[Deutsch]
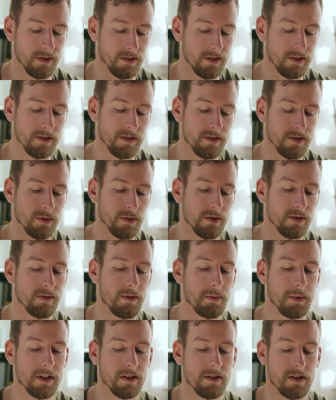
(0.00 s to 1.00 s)
Und so,
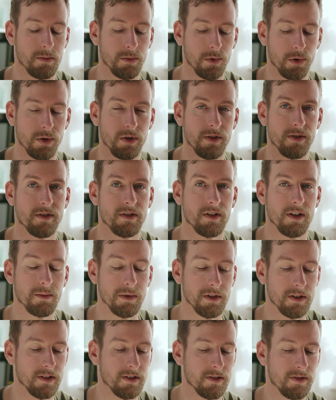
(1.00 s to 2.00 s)
wenn man das eben durchliest, kann
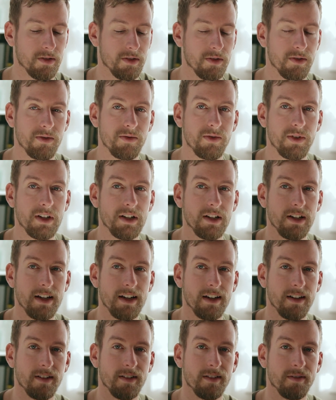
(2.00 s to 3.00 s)
man dann viel
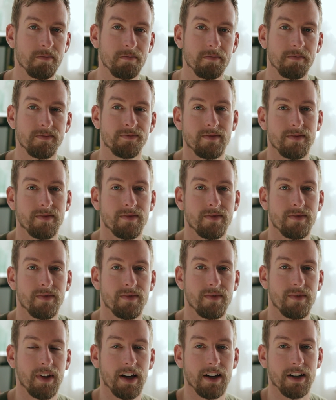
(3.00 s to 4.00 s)
lernen.
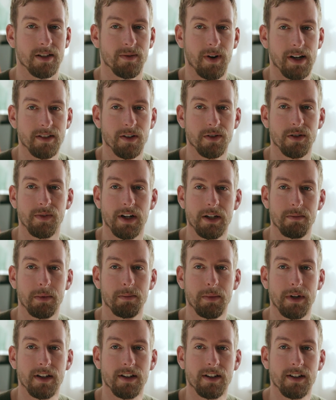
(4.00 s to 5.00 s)
Ja, das war es auch soweit mit
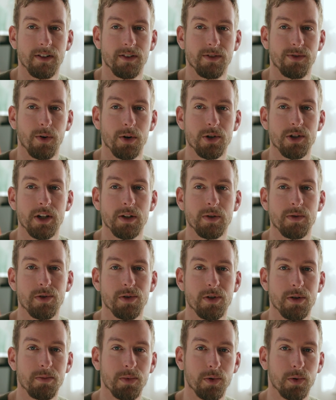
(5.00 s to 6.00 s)
meiner Vorstellung
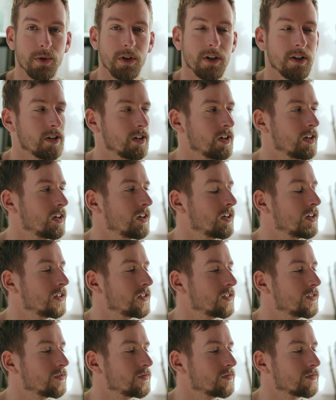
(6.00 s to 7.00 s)
zu dem Buch.
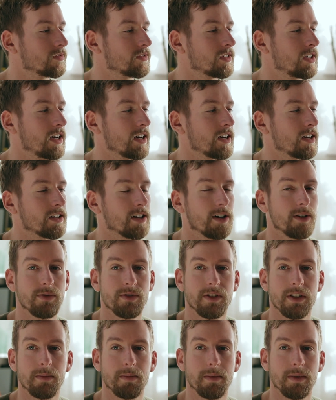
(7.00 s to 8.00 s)
Klarer
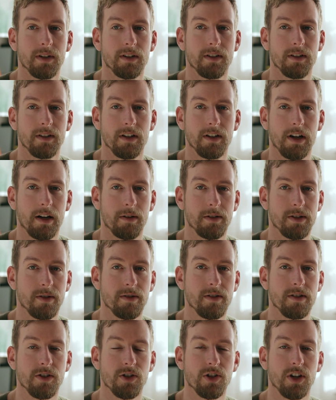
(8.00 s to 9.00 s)
Kauftipp.
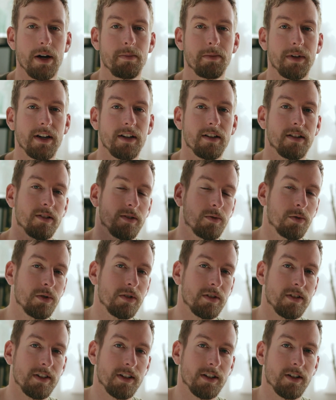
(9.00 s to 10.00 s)
Ansonsten schreib gerne
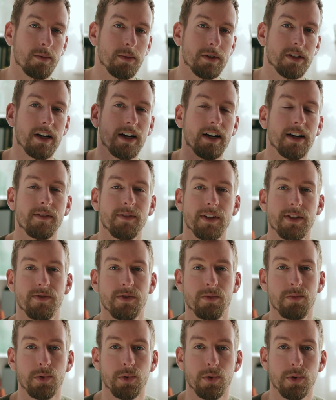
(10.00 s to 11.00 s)
unten in die Kommentare, was
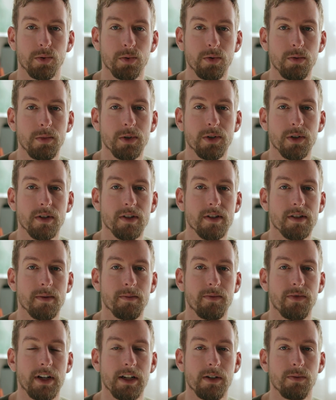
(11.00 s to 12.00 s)
für ein Buch du besonders
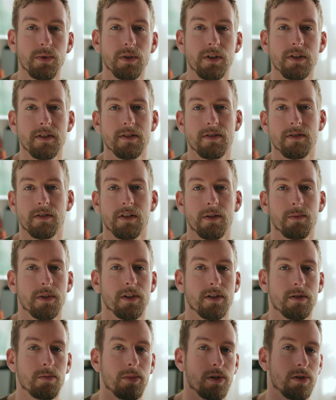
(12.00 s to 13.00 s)
empfehlen würdest. Da können wir
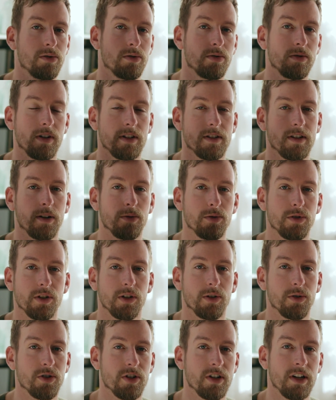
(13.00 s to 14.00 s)
das ein bisschen so als
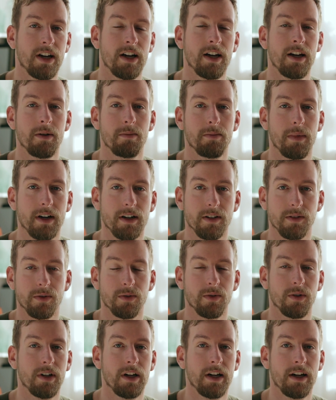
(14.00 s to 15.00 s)
Austausch machen.
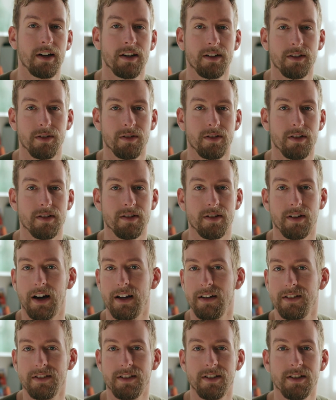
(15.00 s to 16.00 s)
Können jetzt
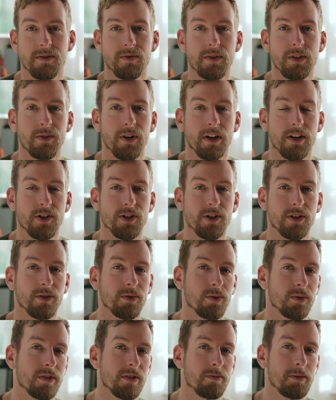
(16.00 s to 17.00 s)
alle, die das Video anschauen,
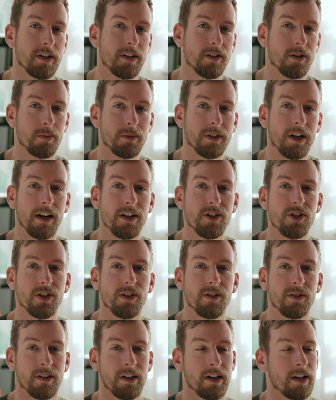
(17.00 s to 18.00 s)
unten mal in die Kommentare
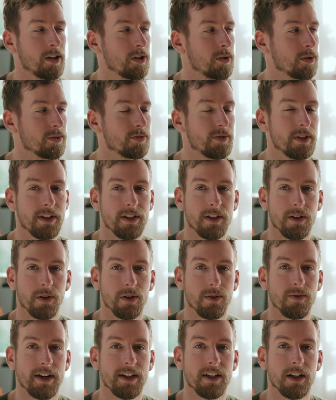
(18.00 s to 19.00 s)
schauen und finden auch
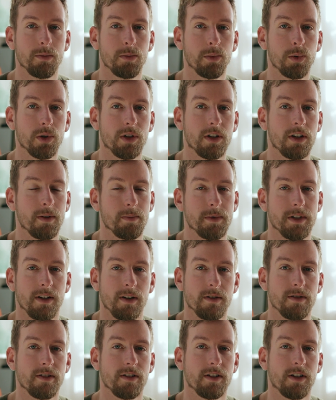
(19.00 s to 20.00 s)
noch weitere Buchtipps
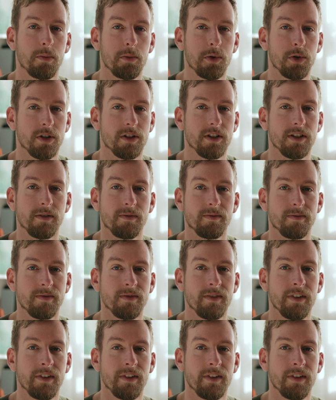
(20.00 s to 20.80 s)
aus der Community.